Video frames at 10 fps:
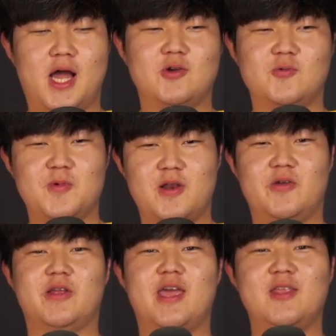
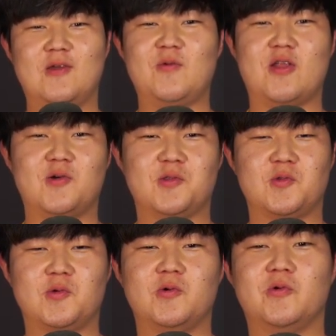한국말로 이렇게 인터뷰하는
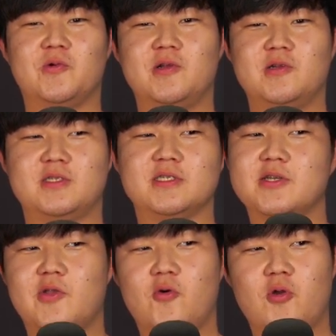것도
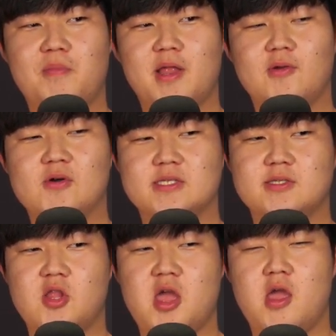진짜 되게 오랜만인 것
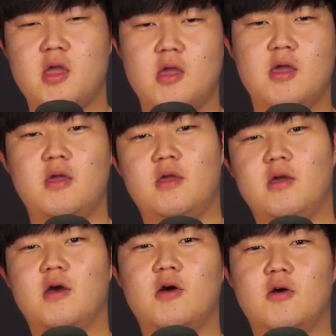같은데,
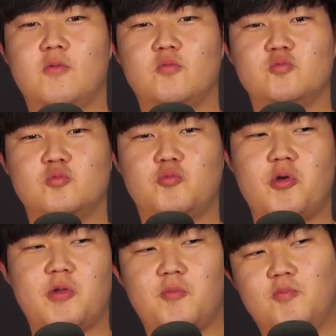어,
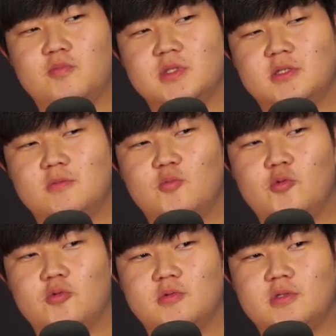왜냐면
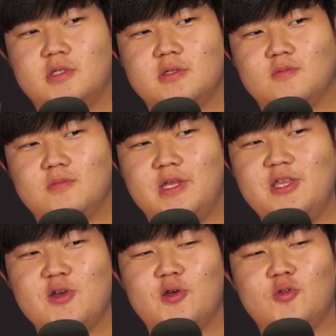뭐 지금
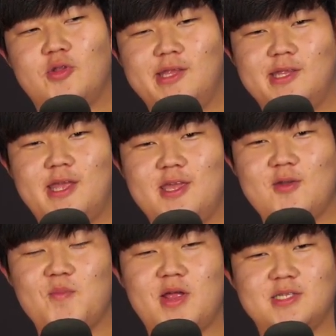2년 됐는데
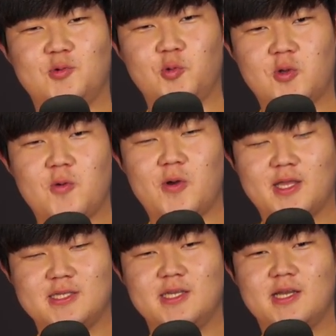2년 만에 지금 롤드컵
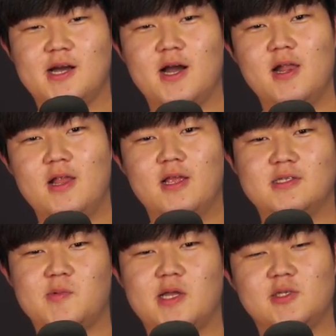와겠으니까
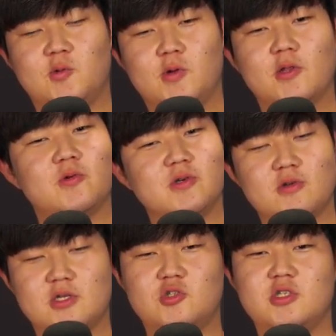지금 아직도 그래도
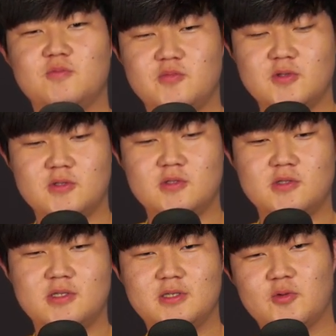응원해 주시는
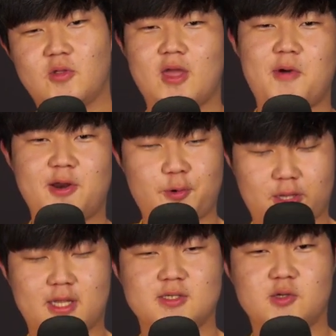분들도 되게 많은 것
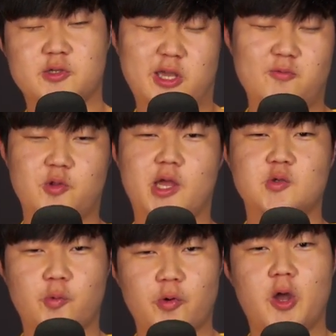같아서 기분 되게
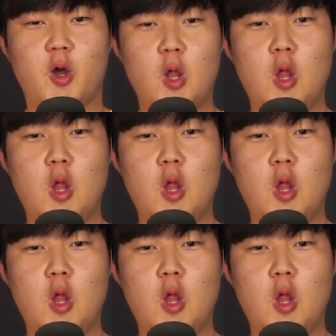좋고요.